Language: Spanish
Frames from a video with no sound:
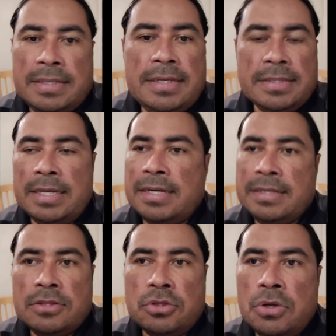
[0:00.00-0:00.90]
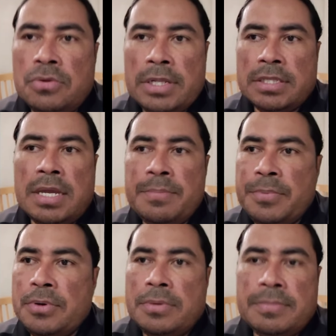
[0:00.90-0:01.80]
Estar todo el
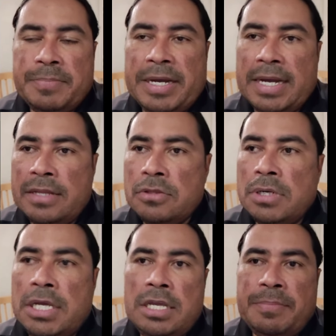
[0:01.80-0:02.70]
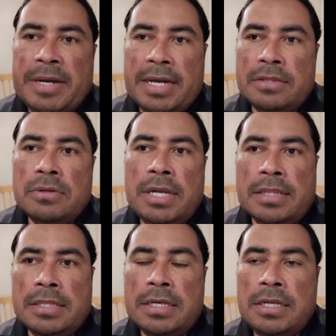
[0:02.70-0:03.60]
tiempo pagándole y pagándole
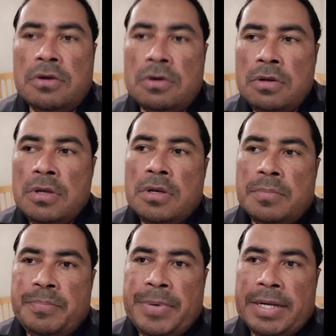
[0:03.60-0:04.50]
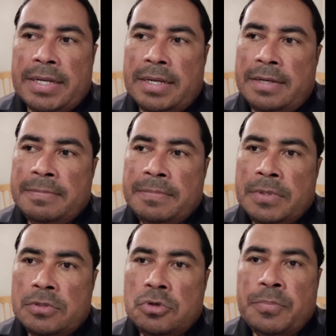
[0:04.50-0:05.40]
al técnico para
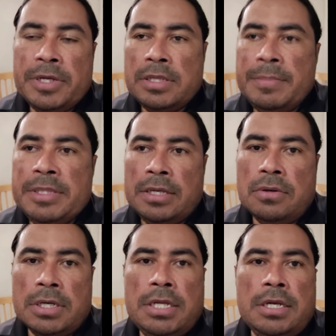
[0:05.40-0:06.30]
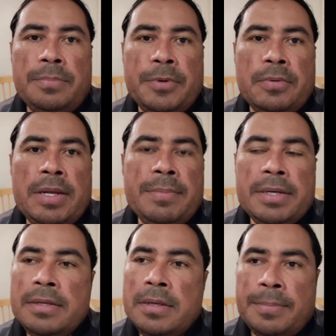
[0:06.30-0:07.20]
supuestamente corregir el
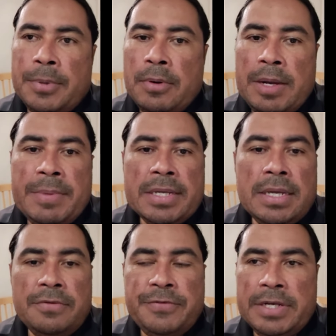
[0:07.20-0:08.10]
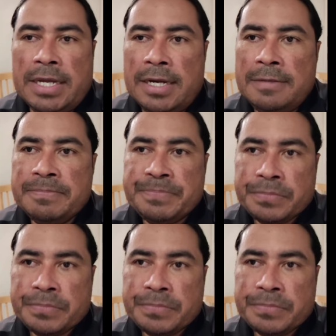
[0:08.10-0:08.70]
problema, problema que al final